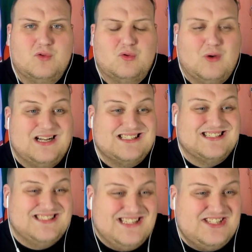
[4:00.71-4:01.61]
Du hast
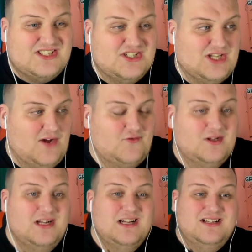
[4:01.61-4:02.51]
es nicht geschafft,
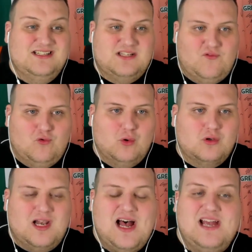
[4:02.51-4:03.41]
diese
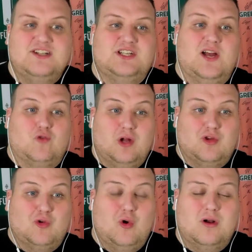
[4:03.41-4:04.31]
Wut, Leidenschaft oder
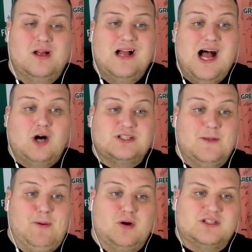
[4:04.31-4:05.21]
Druck aus der
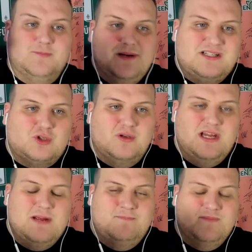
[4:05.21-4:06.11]
Pause
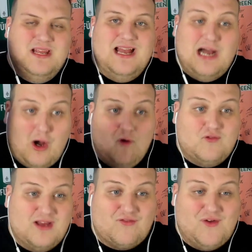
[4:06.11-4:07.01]
mitzunehmen auf
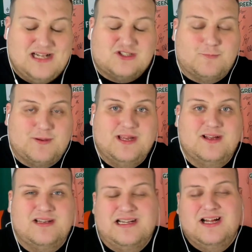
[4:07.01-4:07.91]
das Feld zu
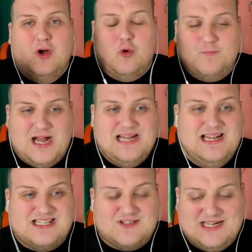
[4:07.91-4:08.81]
bringen, um dann in
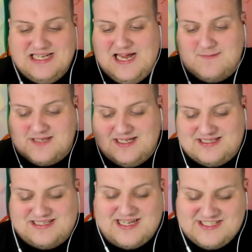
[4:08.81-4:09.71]
der zweiten Halbzeit
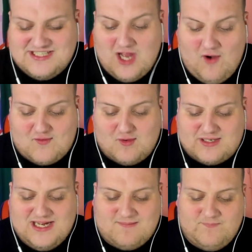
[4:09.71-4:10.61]
richtig
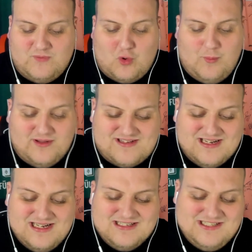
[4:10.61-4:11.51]
aufzutreten, um mit
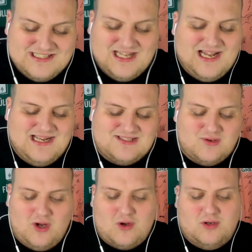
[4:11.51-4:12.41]
dieser Leistung
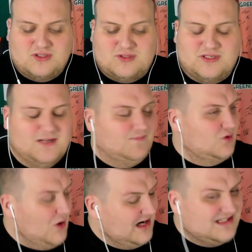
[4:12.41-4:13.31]
auch rauszugehen.
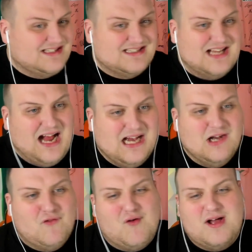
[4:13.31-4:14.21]
Du hast es
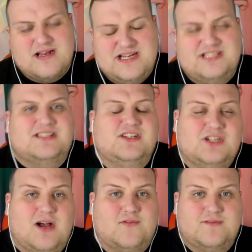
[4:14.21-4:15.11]
einfach nicht
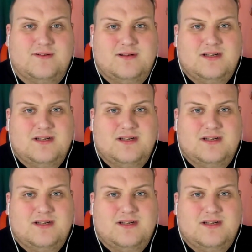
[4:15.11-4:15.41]
geschafft.